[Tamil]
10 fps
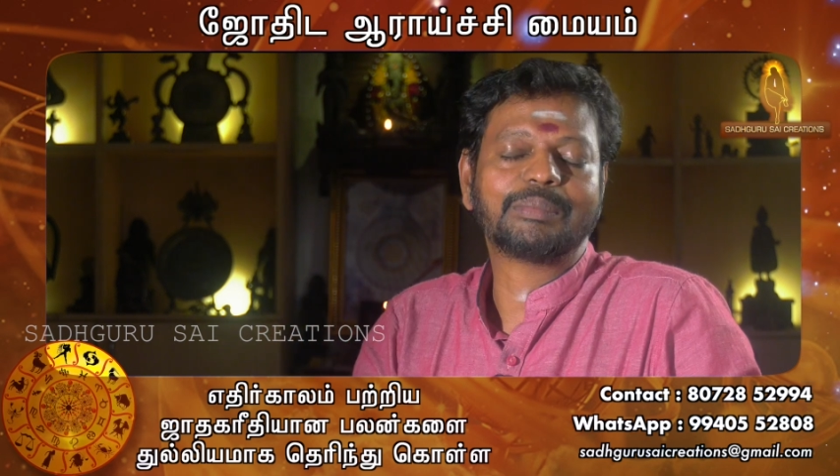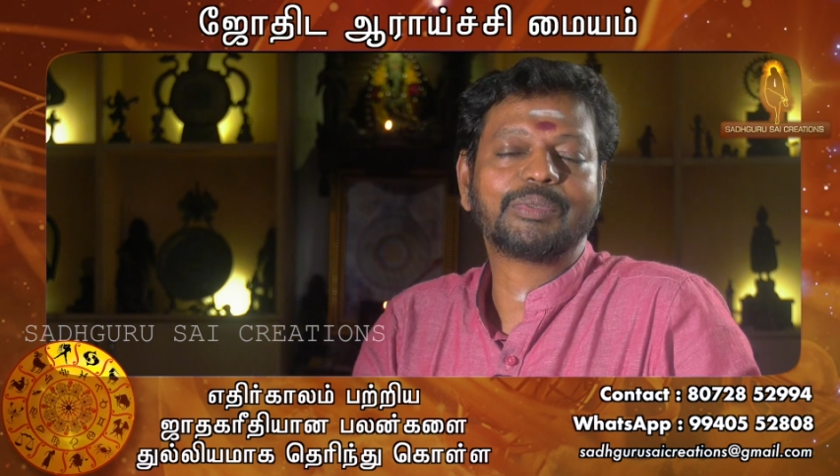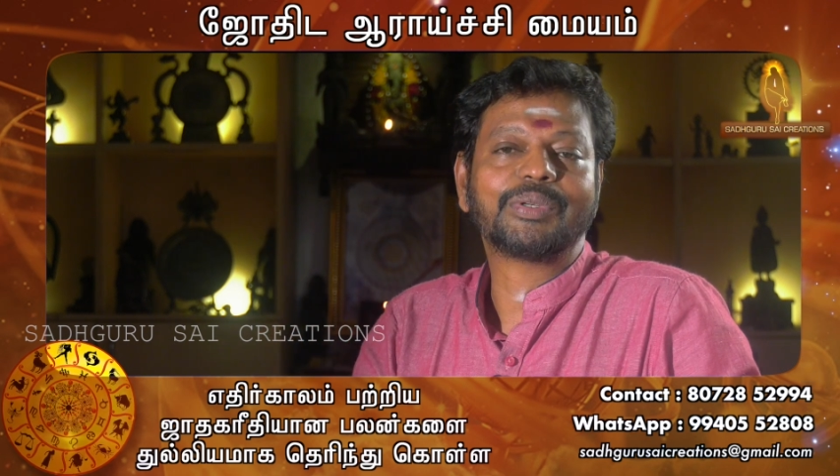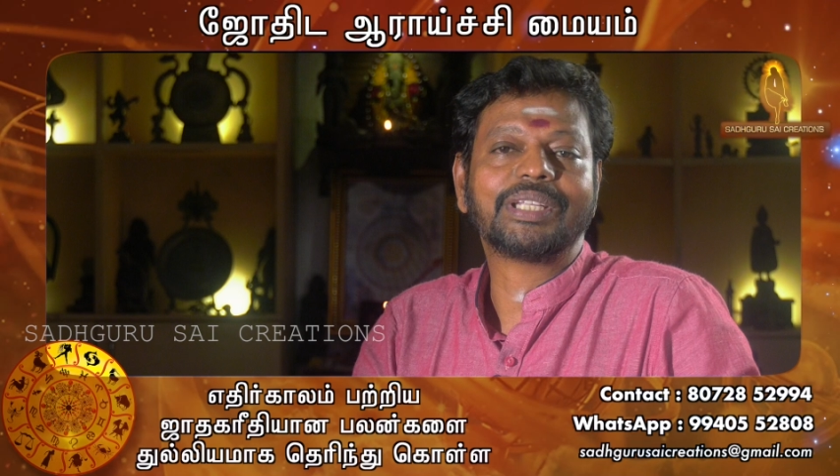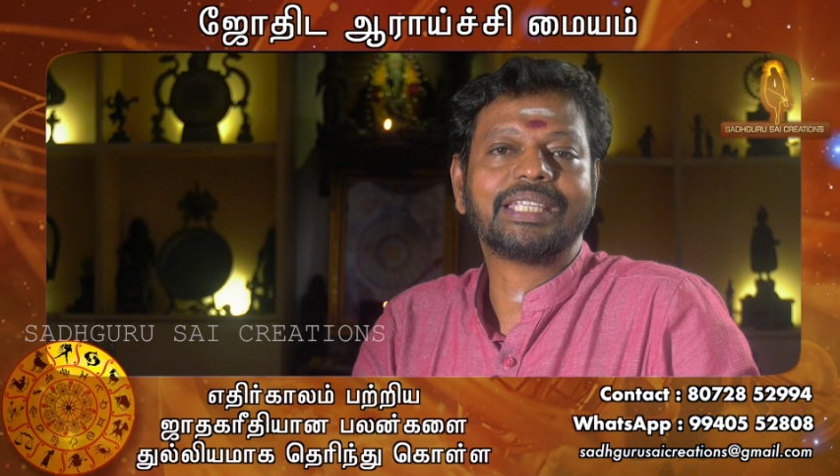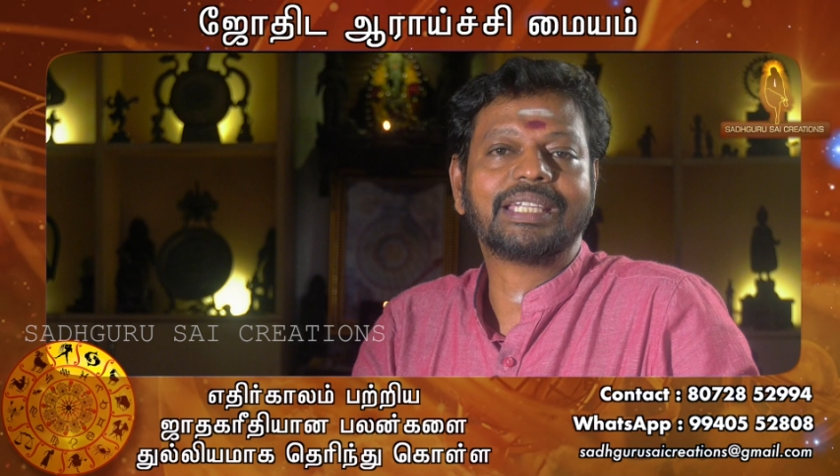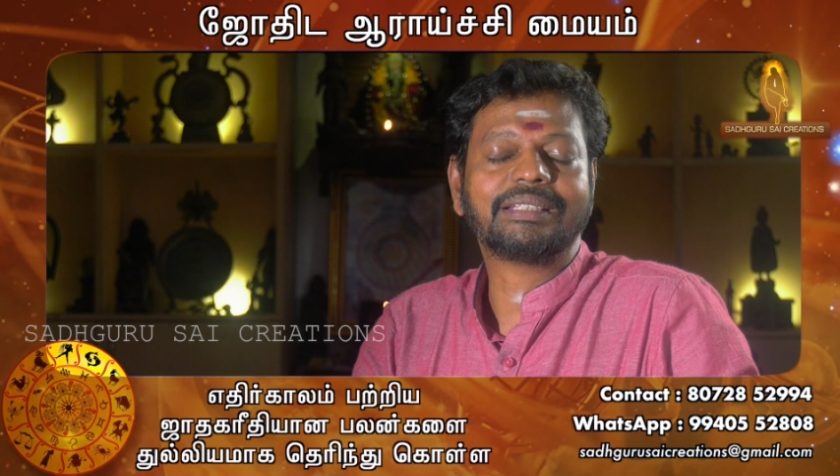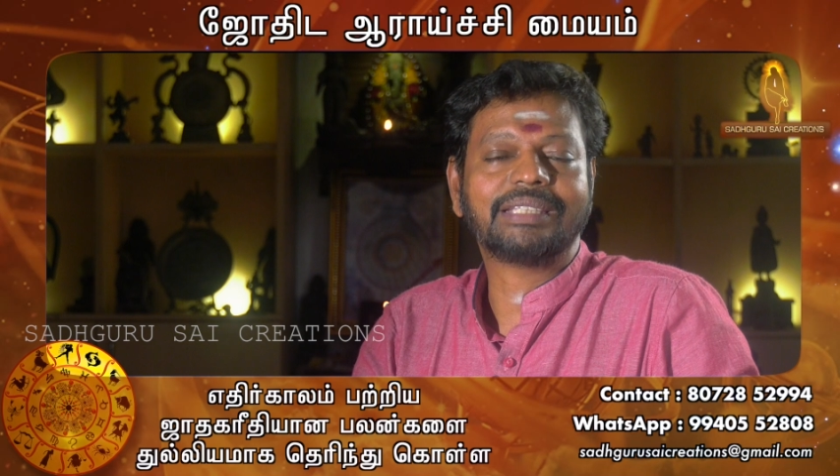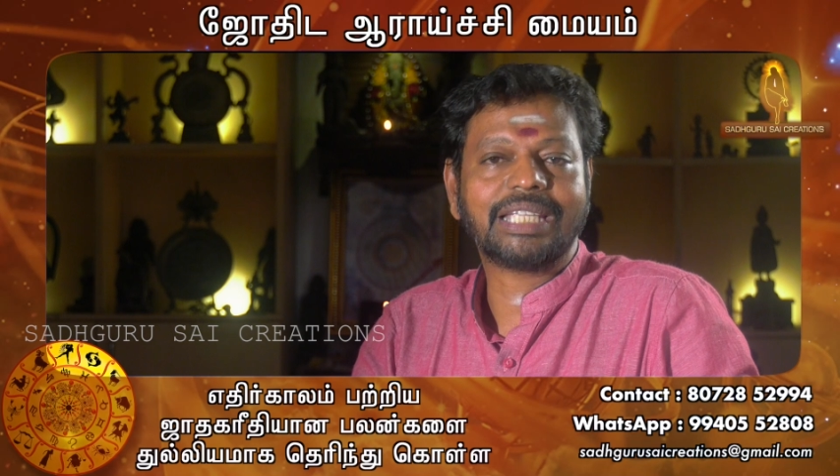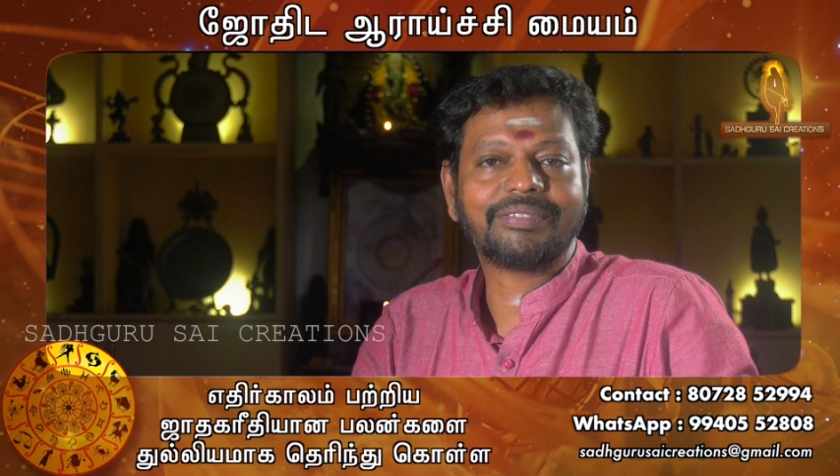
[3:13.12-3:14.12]
நம்மளுடைய
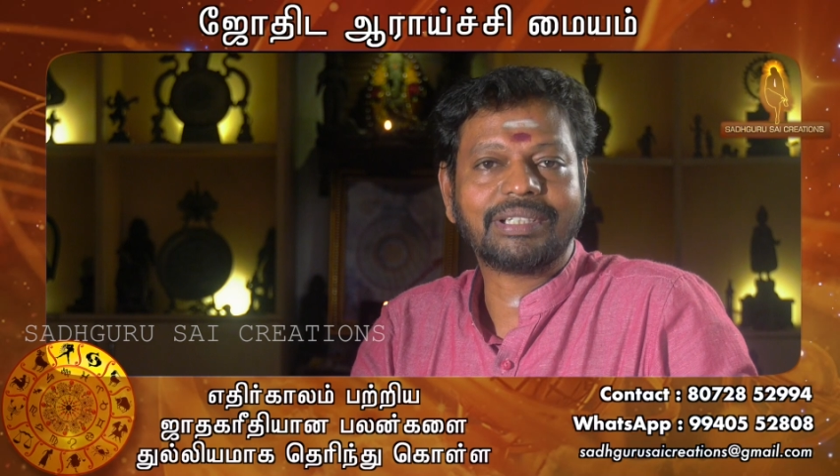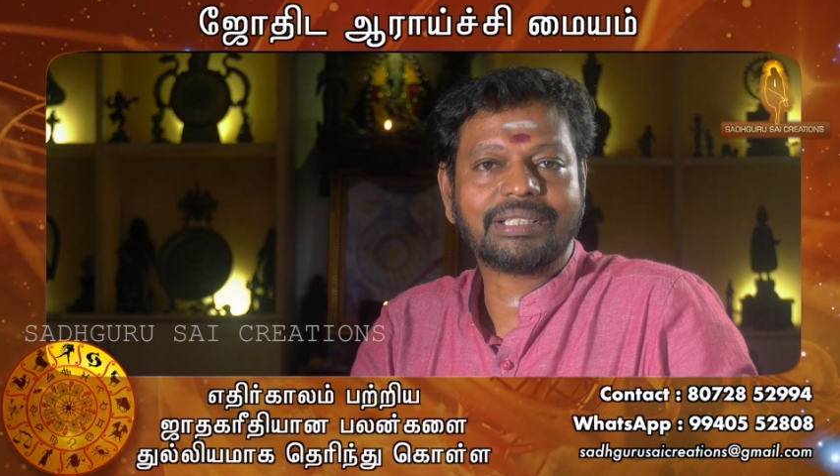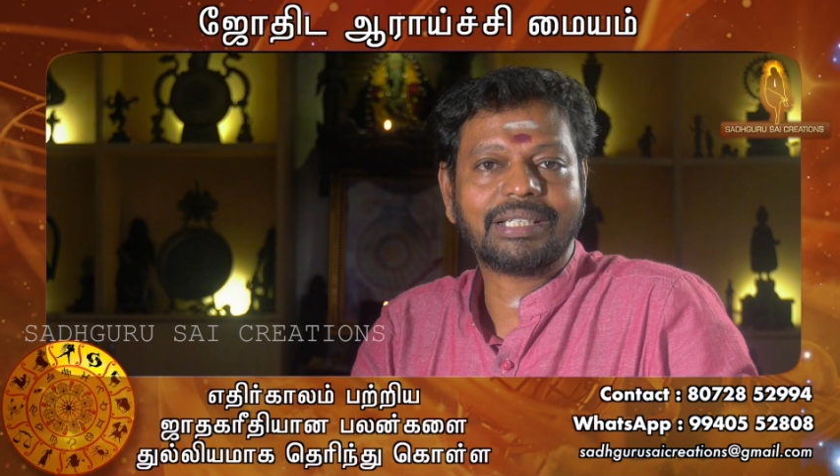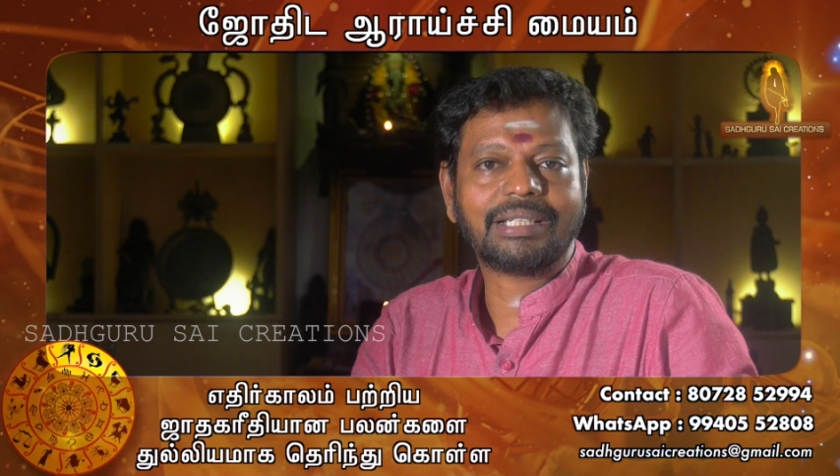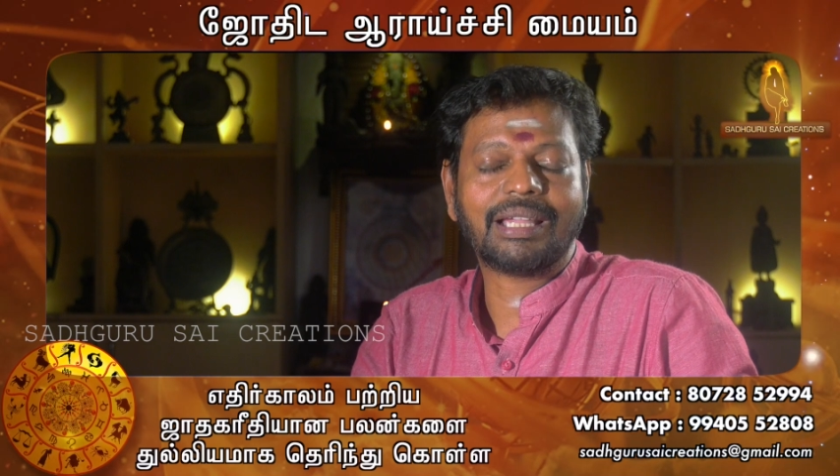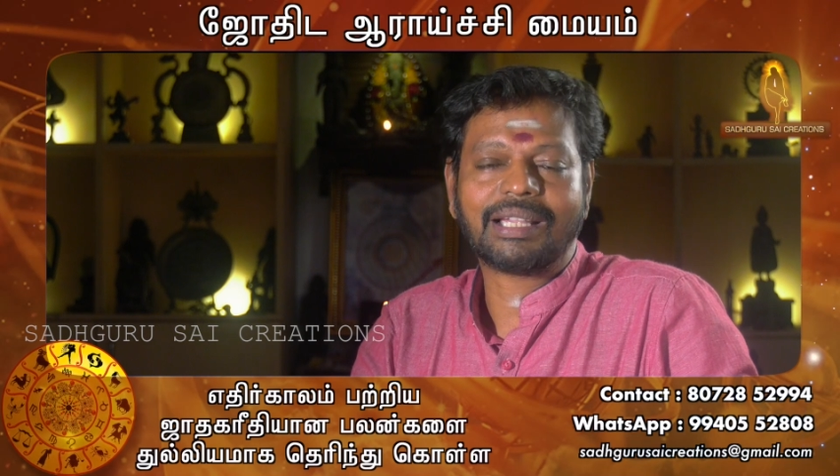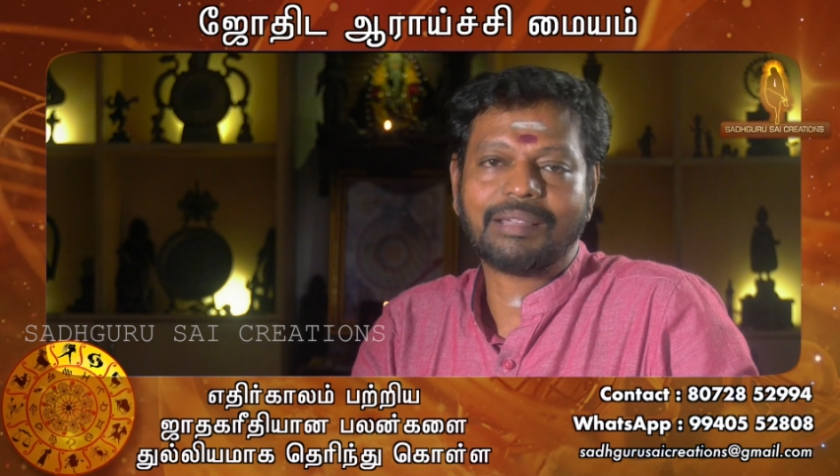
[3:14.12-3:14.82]
தெய்வங்கள்